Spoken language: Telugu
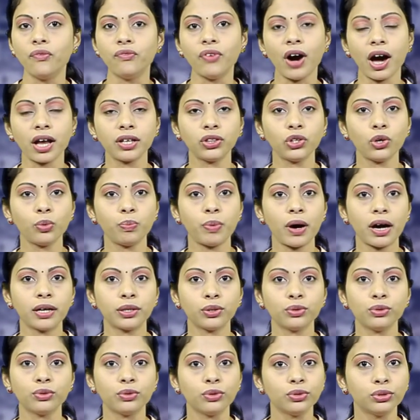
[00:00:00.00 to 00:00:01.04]
వారితో
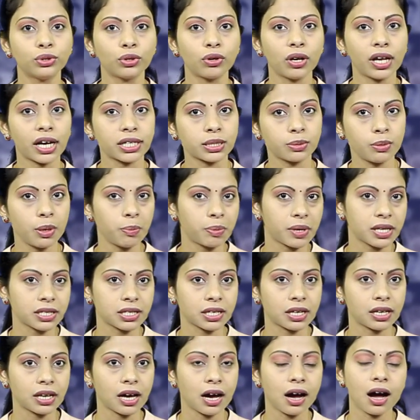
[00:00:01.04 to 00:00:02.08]
పాటు కూతురు లక్ష్మీ
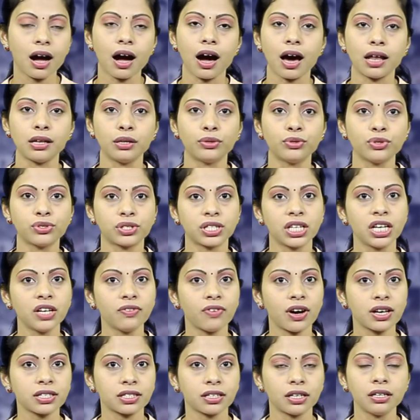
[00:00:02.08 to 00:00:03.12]
ప్రసన్న అల్లుడు
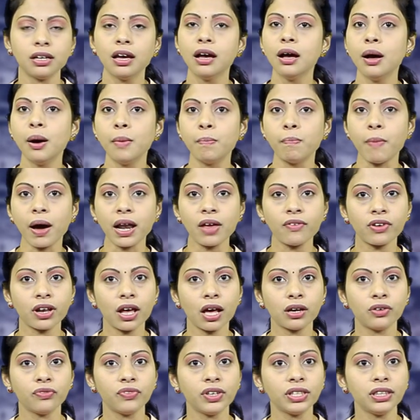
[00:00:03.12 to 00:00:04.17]
శ్రీనివాసన్
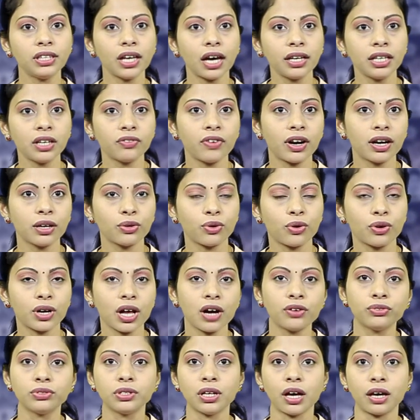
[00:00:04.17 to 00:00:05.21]
మనవరాలు విద్యా నిర్వహణ
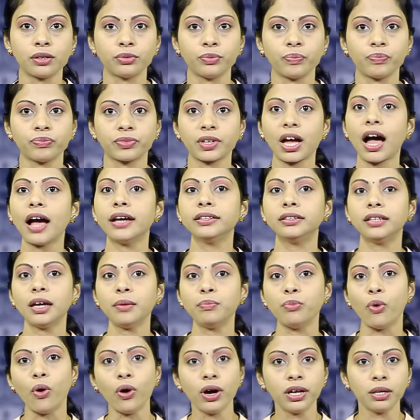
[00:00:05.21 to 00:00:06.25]
కూడా ఉన్నారు అయితే
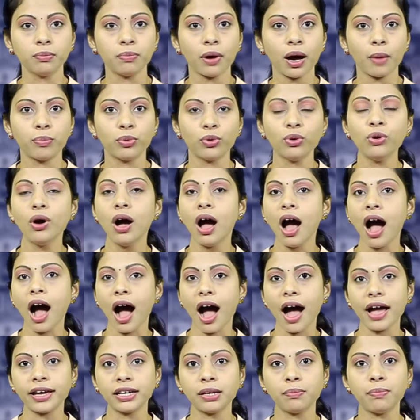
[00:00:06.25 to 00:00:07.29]
మోహన్ బాబు
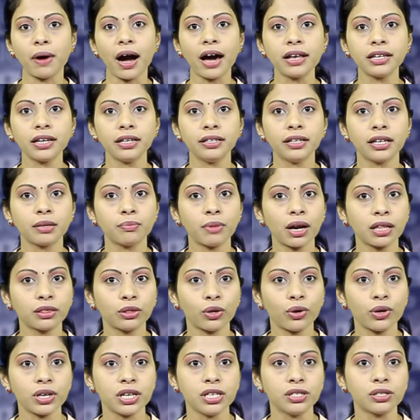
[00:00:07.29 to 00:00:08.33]
ఆయన భార్య
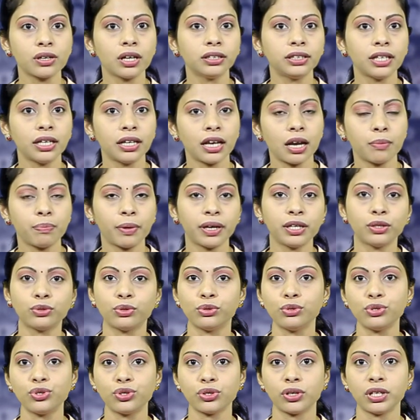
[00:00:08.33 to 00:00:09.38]
నిర్మలతో ఇసుక తెండలపై
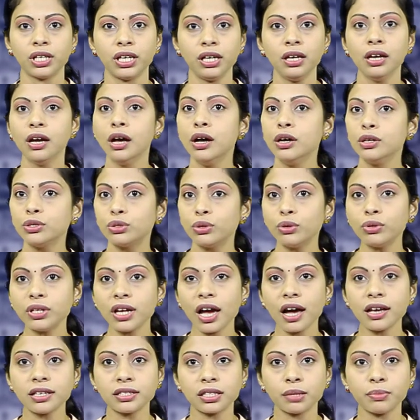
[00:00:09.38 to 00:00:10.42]
కూర్చొని
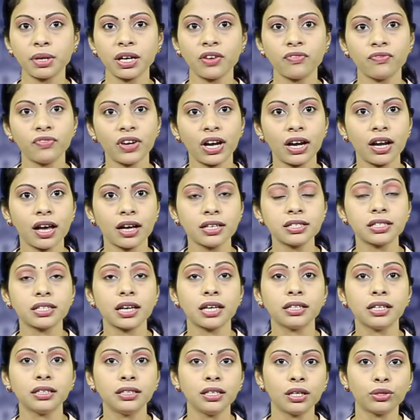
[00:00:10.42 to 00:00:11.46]
సూర్యాస్తమయం వేళ
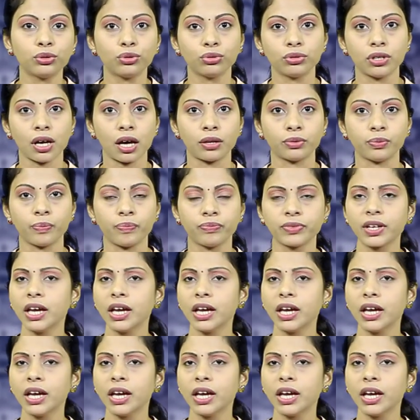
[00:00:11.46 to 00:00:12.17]
సేద తీరుతున్నారు